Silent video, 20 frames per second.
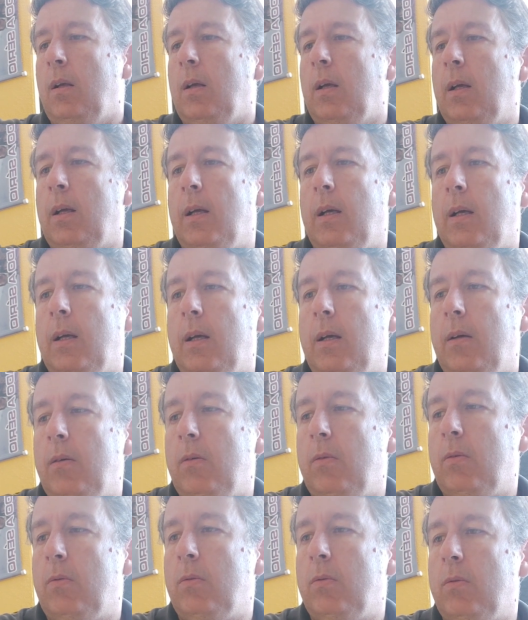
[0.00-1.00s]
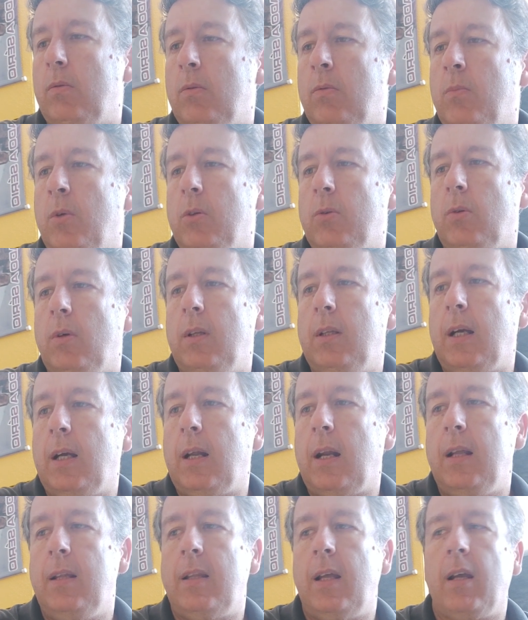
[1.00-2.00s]
Uh, o motor da
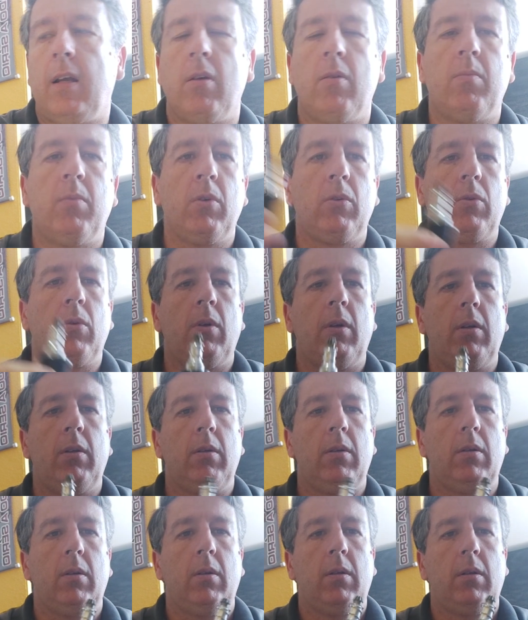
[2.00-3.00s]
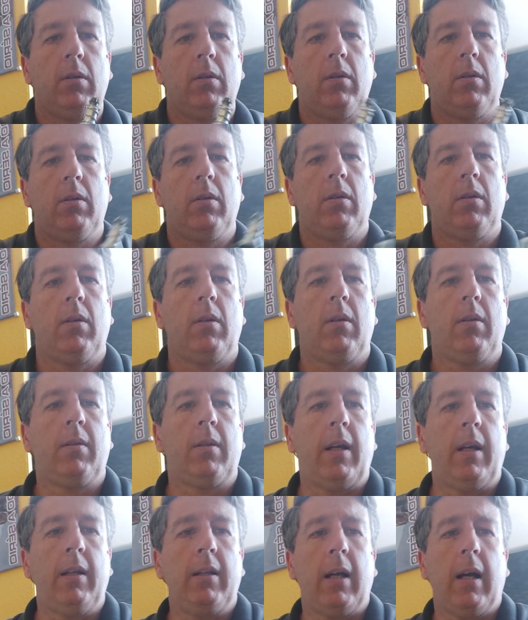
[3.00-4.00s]
Crytek é um motor
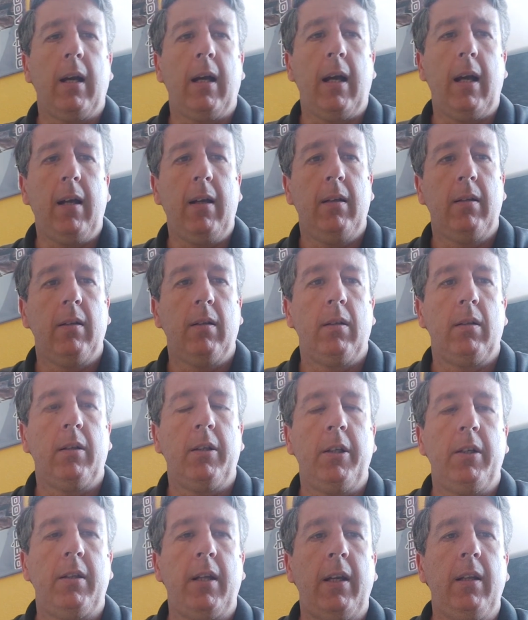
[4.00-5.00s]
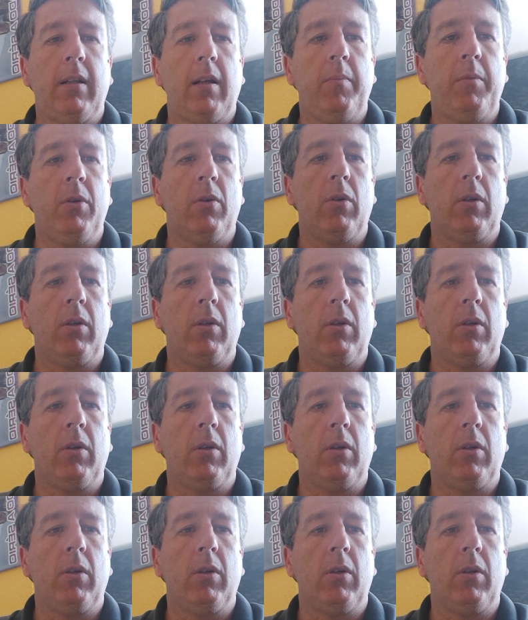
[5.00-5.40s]
30K, de 30 mil